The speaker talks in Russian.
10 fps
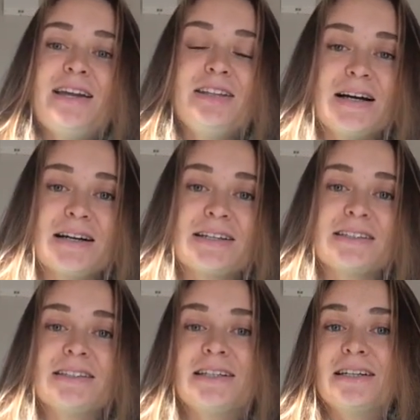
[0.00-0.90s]
Итак,
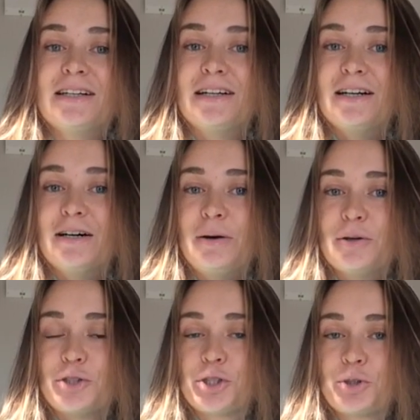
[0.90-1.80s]

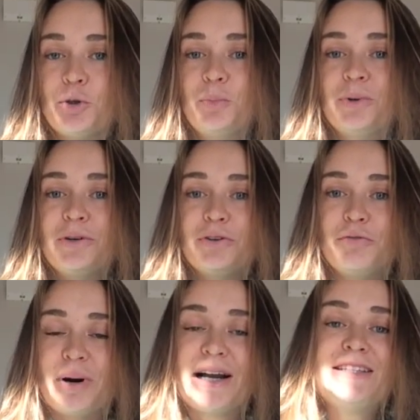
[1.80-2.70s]
а, чтобы
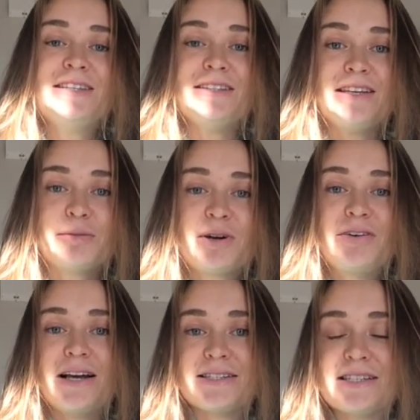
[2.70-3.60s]
в магазин не
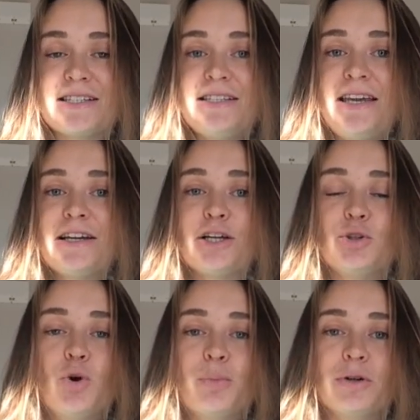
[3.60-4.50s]
отправляться с линейкой
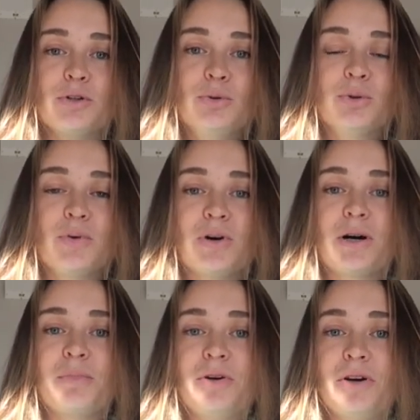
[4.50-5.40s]
дома, до того,
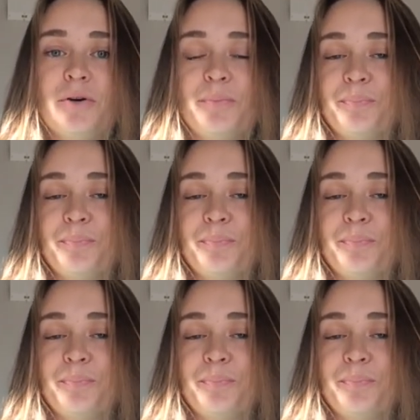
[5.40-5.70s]
как мы